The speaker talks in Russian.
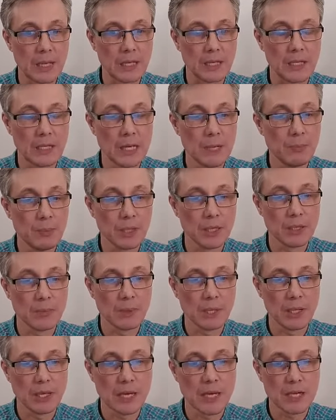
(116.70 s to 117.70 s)
или
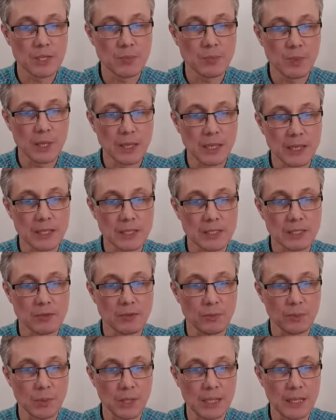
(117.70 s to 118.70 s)
пренебрегаешь богатство
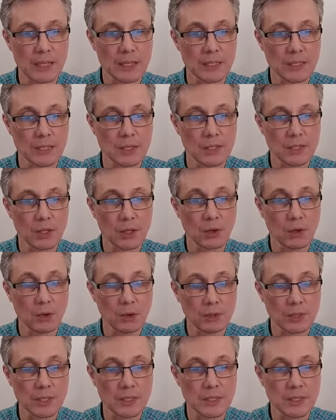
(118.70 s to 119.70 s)
благости,
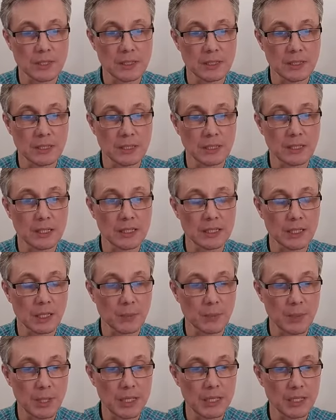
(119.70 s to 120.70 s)
кротости и
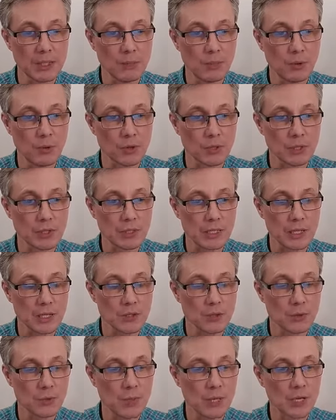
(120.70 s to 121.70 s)
долготерпения Божия, не
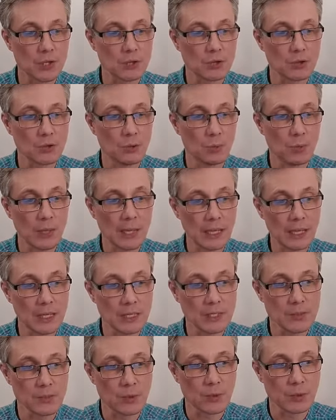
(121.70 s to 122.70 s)
разумеешь, что
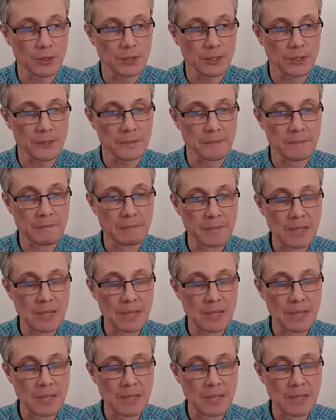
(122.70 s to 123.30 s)
благость Божия